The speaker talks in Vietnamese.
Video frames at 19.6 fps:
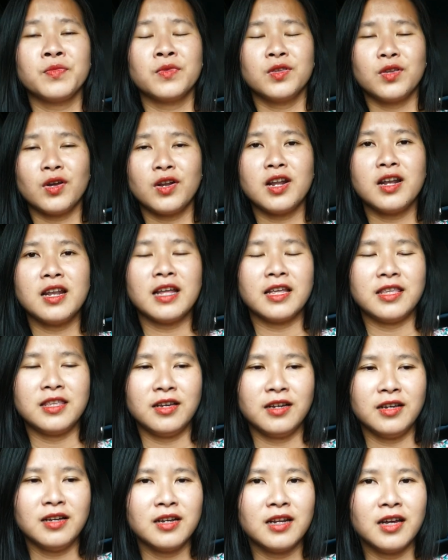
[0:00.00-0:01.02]
cho nên là
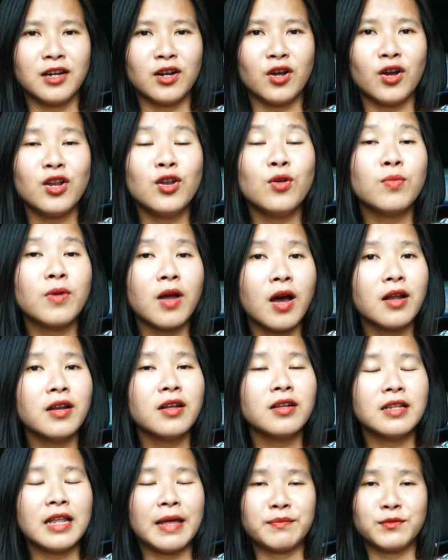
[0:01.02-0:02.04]
những cái lời nói lúc đó đó
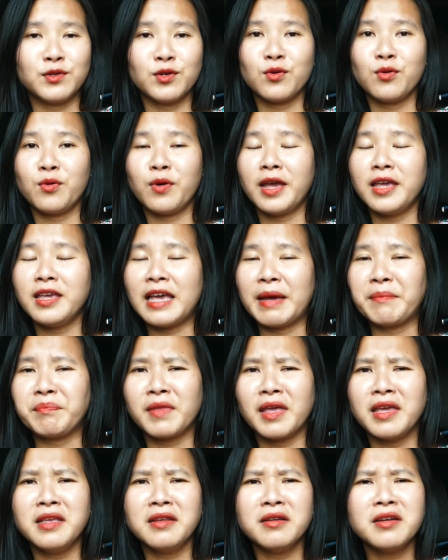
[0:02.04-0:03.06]
làm cho cô ấy cảm
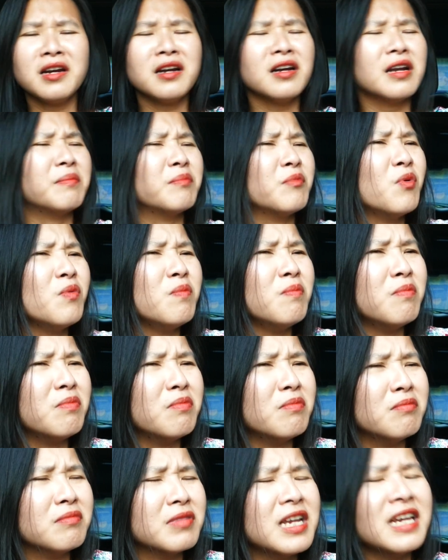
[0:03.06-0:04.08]
thấy rất là muốn
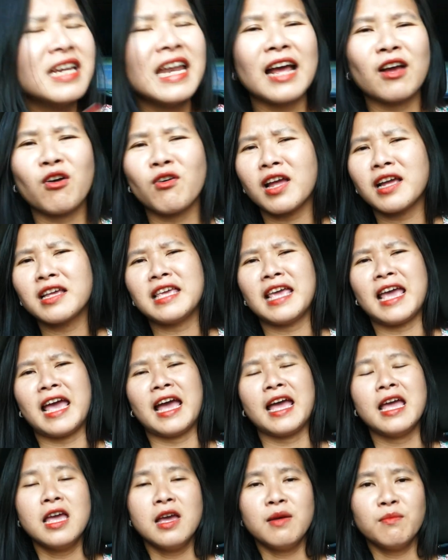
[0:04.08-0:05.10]
đi ra khỏi căn nhà
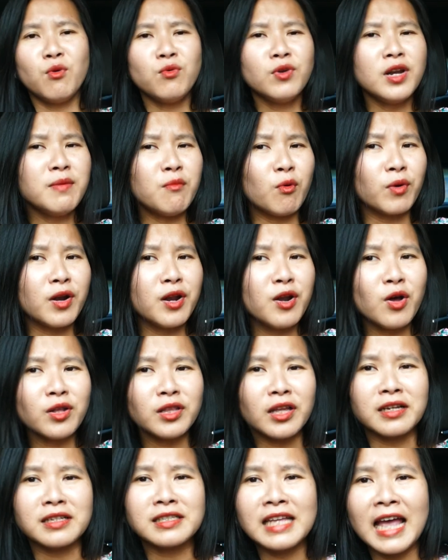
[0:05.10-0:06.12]
muốn đi một nơi đó
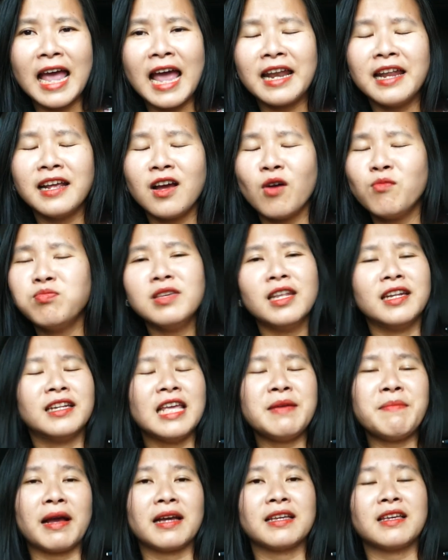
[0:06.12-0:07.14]
thật xa để không nhìn
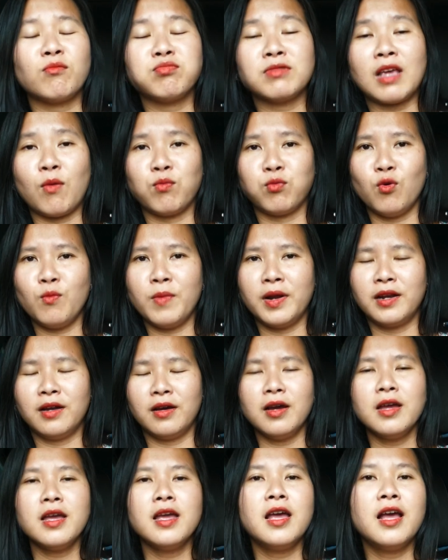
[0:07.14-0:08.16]
thấy mặt ông chồng của mình
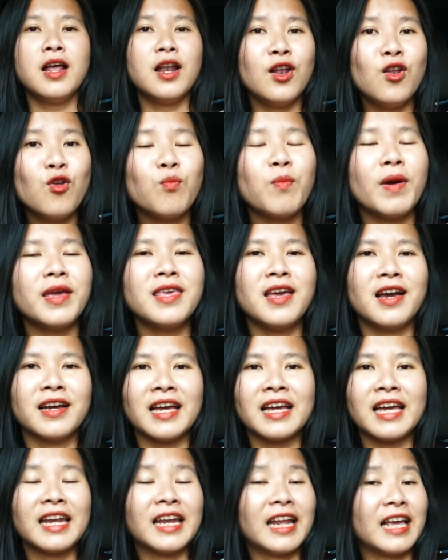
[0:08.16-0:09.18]
nữa lúc bây giờ
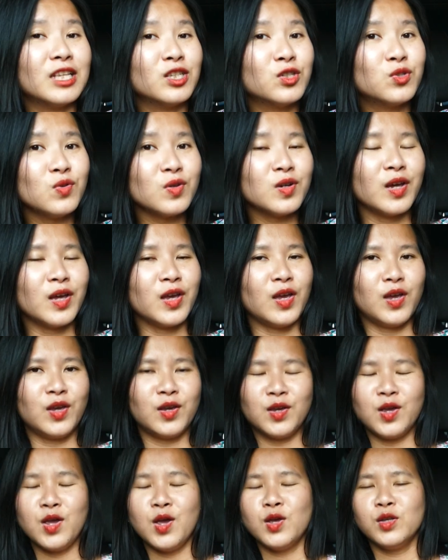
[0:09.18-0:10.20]
các anh hãy xuất
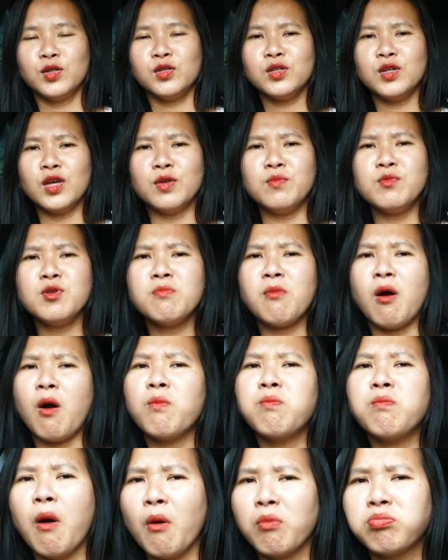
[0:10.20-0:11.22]
hiện xuất hiện như một
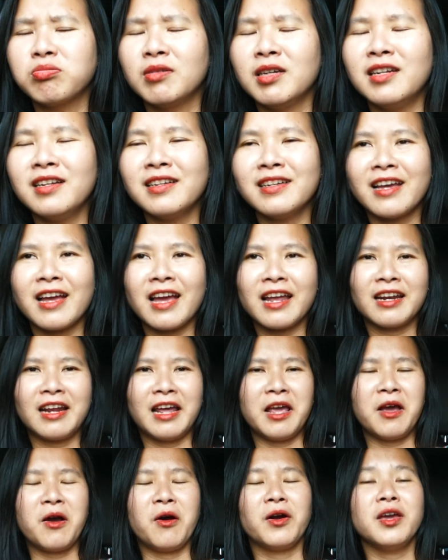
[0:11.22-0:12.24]
ông bụt vậy đó các anh
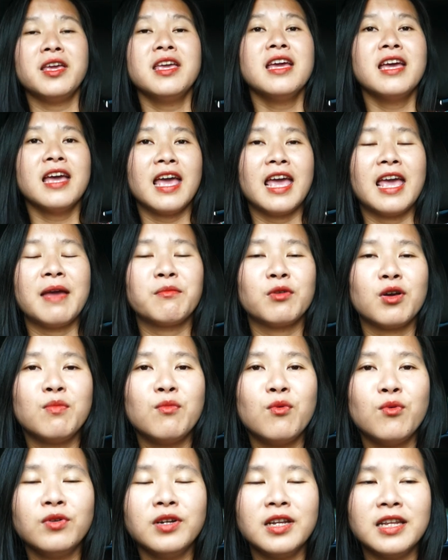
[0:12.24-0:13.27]
hãy hỏi em có
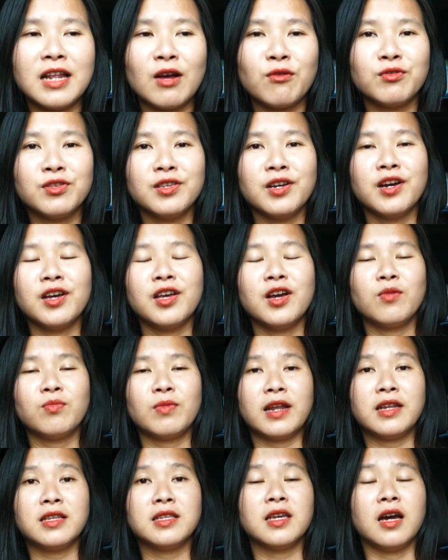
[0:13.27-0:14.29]
muốn đi đâu chơi không
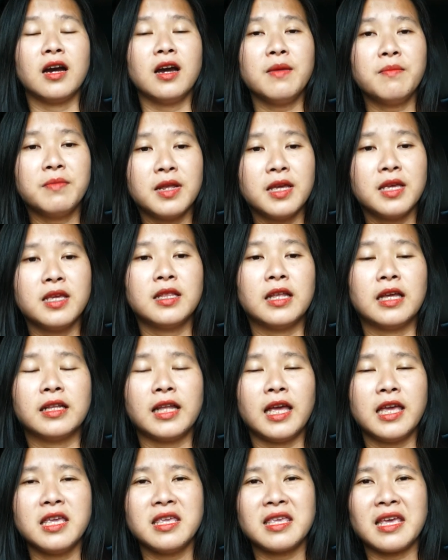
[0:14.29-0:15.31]
anh chở em đi tại
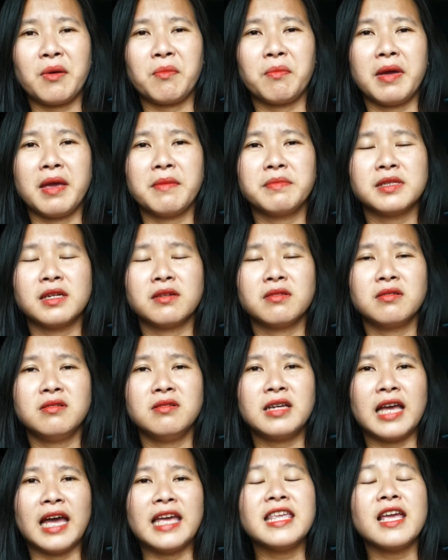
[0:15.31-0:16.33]
thấy chồng em sao cứ
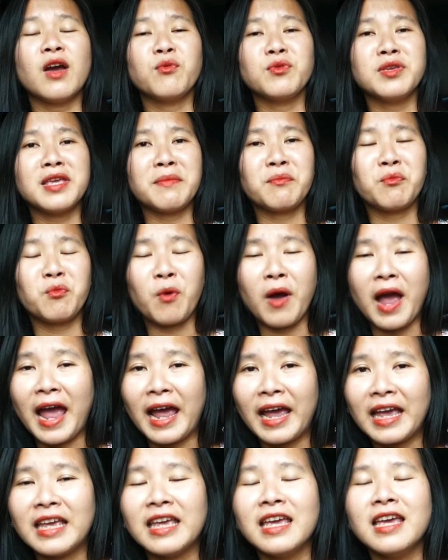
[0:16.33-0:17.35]
cãi nhau với em
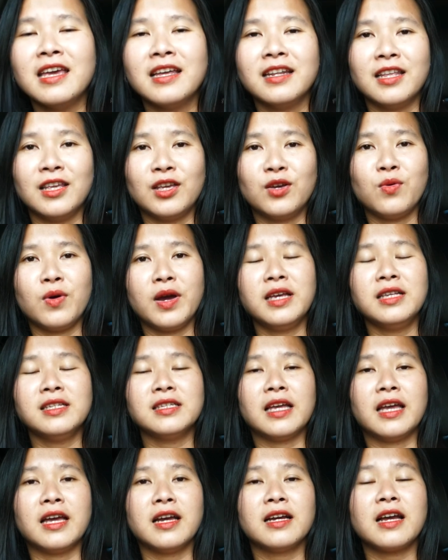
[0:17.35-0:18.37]
hoài thì cô ấy
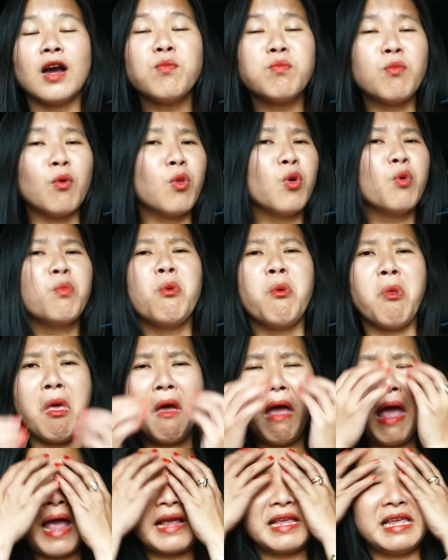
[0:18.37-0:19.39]
sẽ khóc bù lu bù đơ
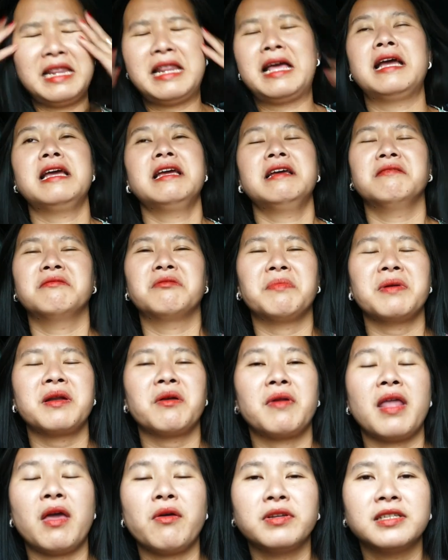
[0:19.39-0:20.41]
vậy nè rồi bắt
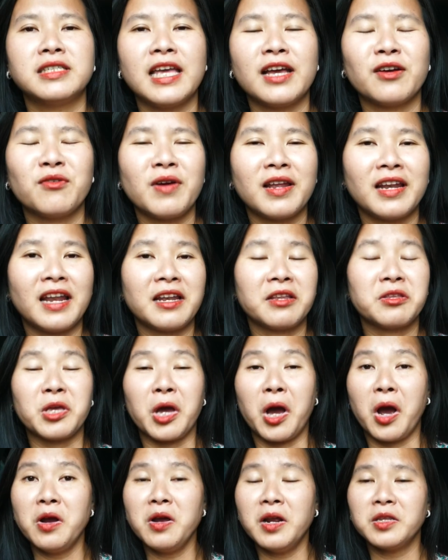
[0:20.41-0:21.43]
đầu leo lên xe của anh anh chở
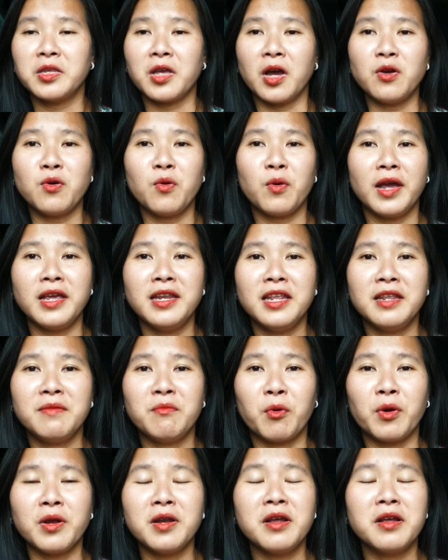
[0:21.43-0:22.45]
anh chở cô ấy đi
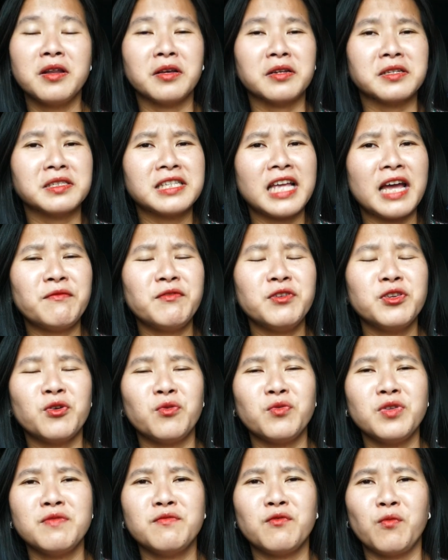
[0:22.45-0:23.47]
một cái nơi thật xa ví
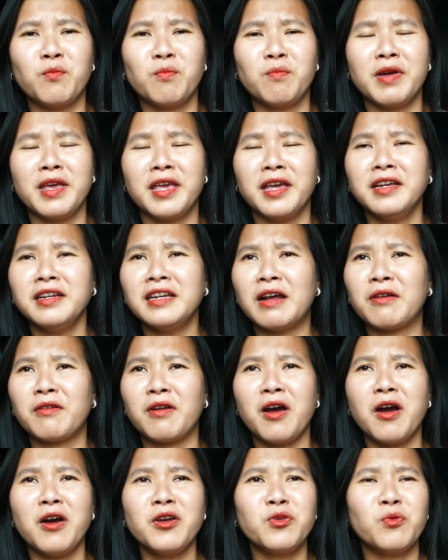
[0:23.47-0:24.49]
dụ như vùng biển nào
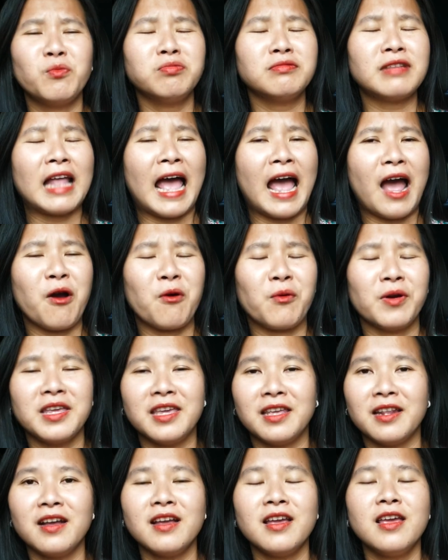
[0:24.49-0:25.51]
đó vũng tàu hay
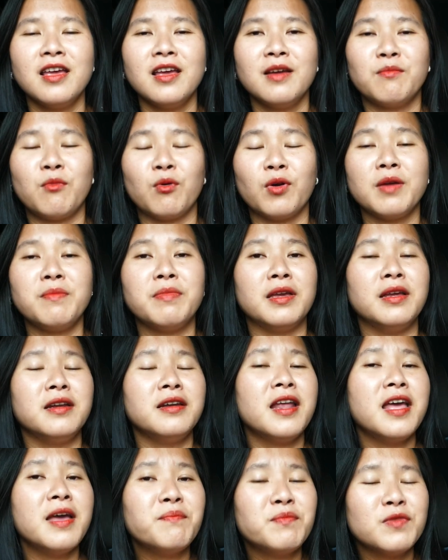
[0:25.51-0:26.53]
gì đó một cái biển
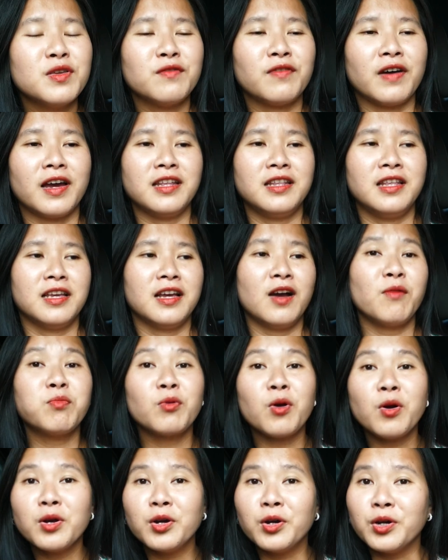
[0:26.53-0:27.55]
đêm như vậy thì không
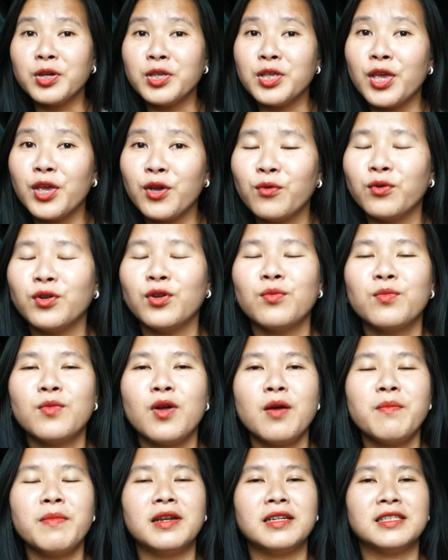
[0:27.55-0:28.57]
có người nhiều thì lúc
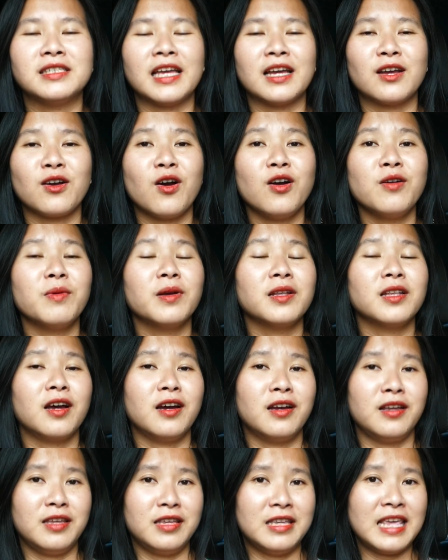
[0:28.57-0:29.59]
đó mình sẽ có một cái
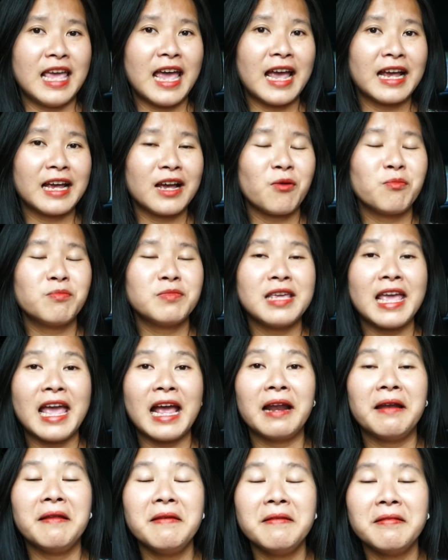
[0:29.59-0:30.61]
thời gian không
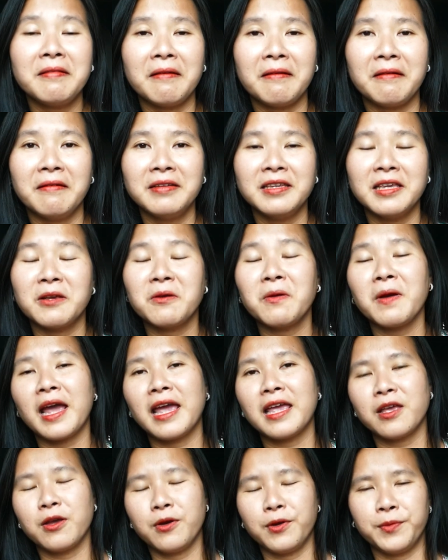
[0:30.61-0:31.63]
gian lý tưởng chỉ có
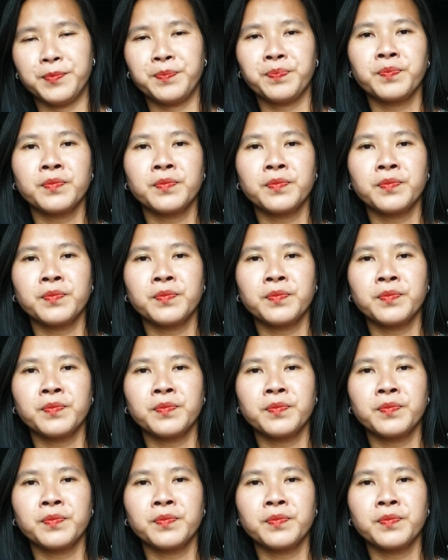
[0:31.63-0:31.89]
hai người